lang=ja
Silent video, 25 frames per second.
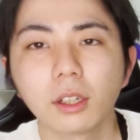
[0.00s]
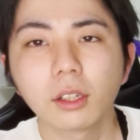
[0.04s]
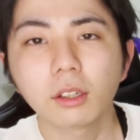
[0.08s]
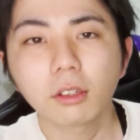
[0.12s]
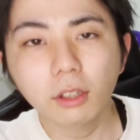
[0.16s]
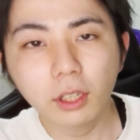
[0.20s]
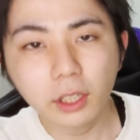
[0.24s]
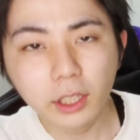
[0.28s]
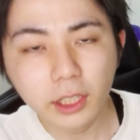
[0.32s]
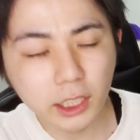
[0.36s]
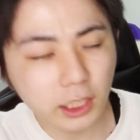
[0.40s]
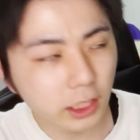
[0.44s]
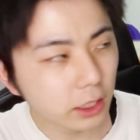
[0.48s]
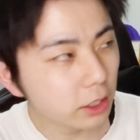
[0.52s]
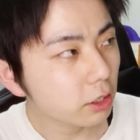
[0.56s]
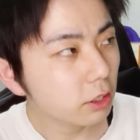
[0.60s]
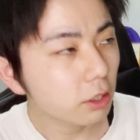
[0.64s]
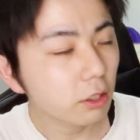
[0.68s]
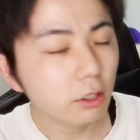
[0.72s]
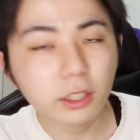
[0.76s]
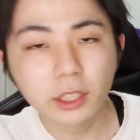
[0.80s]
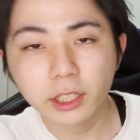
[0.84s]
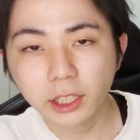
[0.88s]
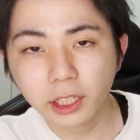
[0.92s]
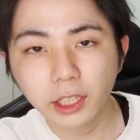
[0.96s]
これ非
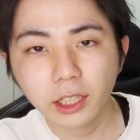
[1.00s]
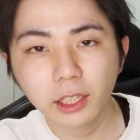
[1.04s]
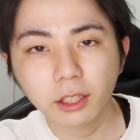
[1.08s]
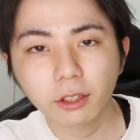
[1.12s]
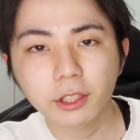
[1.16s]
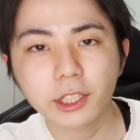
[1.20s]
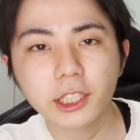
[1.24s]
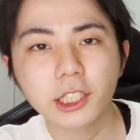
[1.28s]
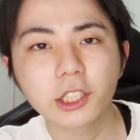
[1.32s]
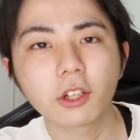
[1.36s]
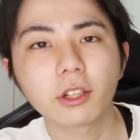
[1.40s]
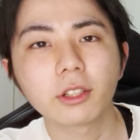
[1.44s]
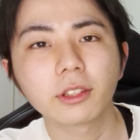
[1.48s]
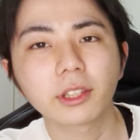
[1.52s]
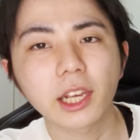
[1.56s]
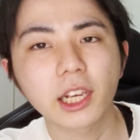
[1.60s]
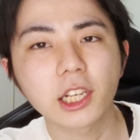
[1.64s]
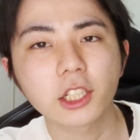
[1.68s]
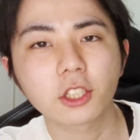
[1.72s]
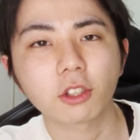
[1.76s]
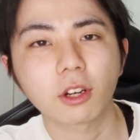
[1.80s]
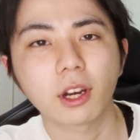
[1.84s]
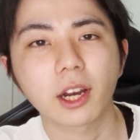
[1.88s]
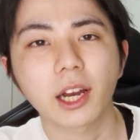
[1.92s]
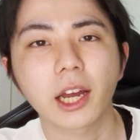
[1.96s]
常に、これ非常に
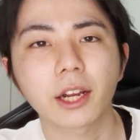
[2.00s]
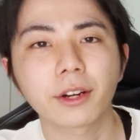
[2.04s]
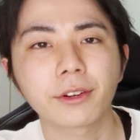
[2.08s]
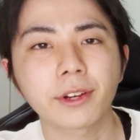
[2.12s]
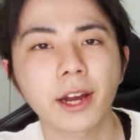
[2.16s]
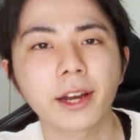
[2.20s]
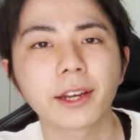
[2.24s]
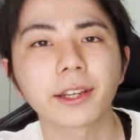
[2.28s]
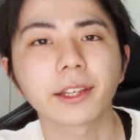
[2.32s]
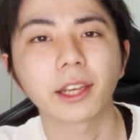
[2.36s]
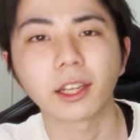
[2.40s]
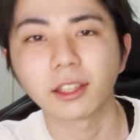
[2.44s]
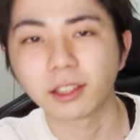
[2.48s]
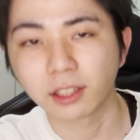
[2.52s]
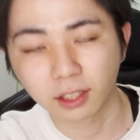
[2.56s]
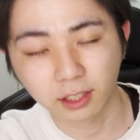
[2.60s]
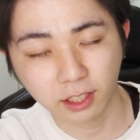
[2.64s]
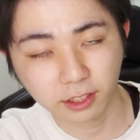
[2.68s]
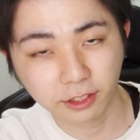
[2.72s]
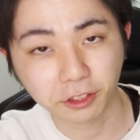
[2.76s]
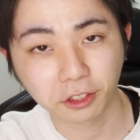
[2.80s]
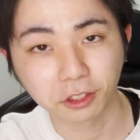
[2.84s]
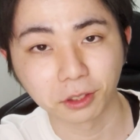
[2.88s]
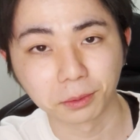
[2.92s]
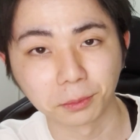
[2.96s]
テンション上がる案件なん
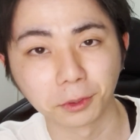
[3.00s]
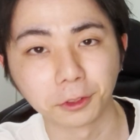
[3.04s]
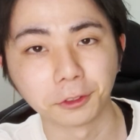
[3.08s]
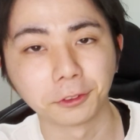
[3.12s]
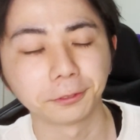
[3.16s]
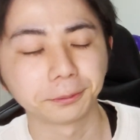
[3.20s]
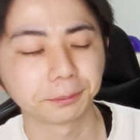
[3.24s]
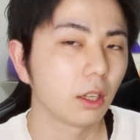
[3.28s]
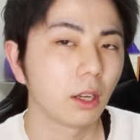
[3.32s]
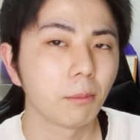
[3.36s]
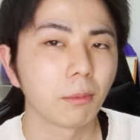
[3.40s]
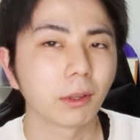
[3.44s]
ですけども、